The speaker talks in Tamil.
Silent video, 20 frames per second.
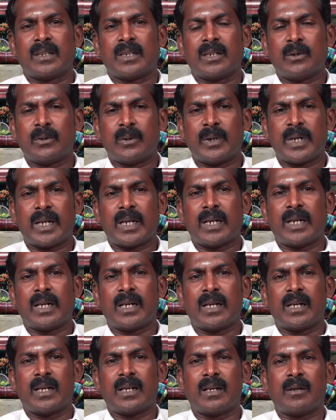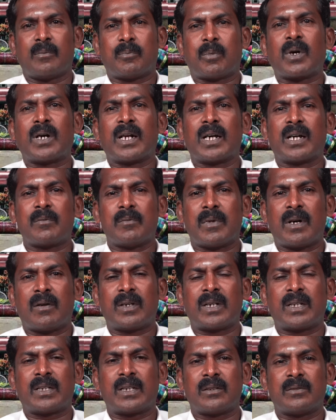என்னுடைய புறநகர்
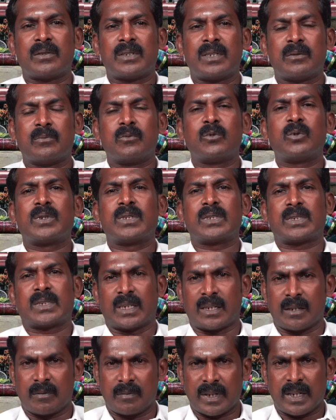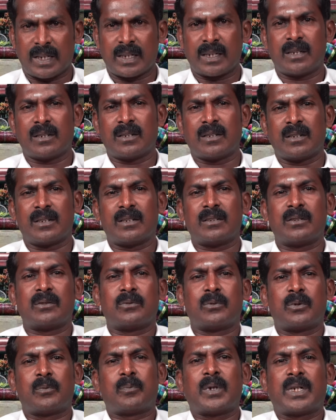மாவட்டத்தில் வந்து மூன்று சட்டமன்றங்கள்
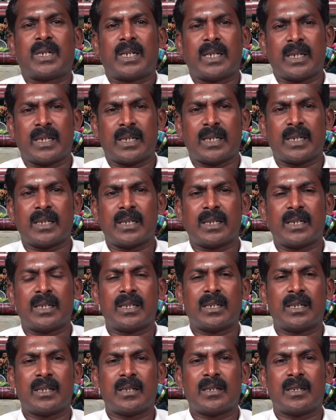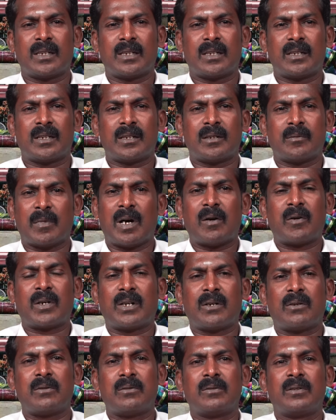உட்பட்ட
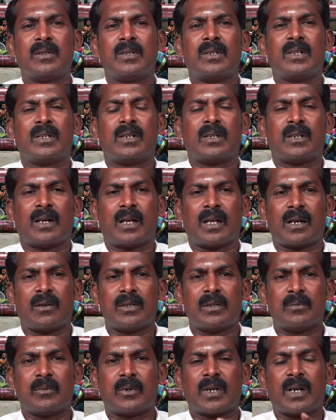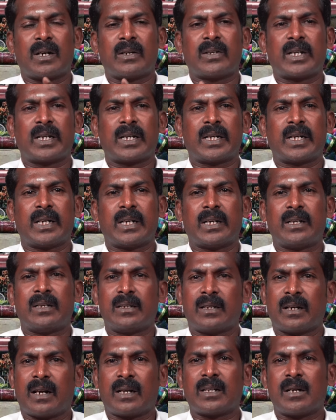மாவட்டம் அதில் வந்து முதலாவதாக
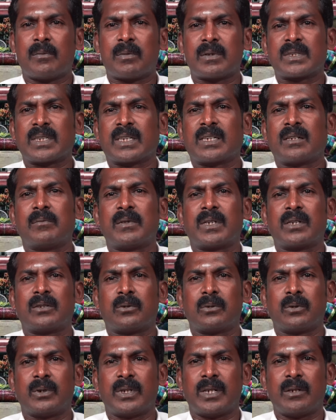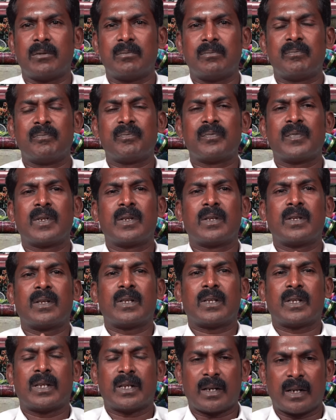ராதாபுரம் சட்டமன்ற தொகுதியும்
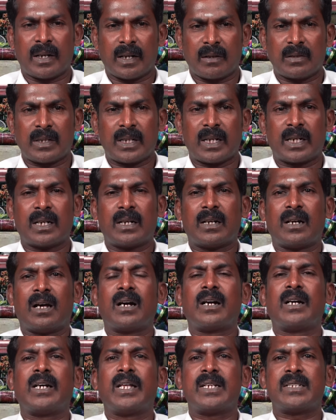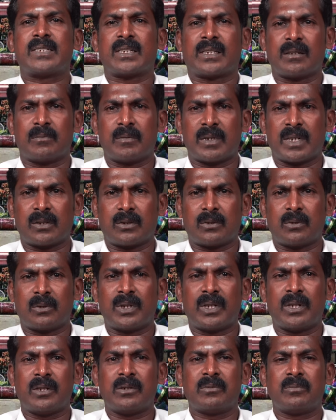இரண்டாவதாக நாங்குநேரி சட்டமன்ற
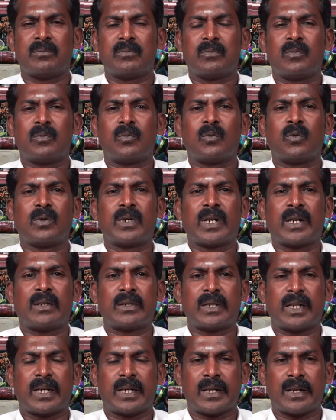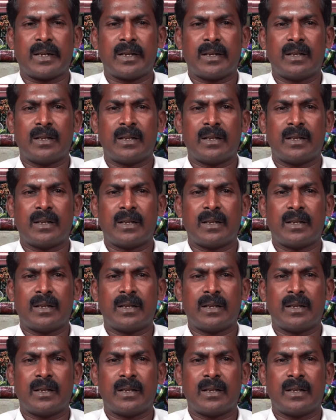தொகுதியும் மூன்றாவதாக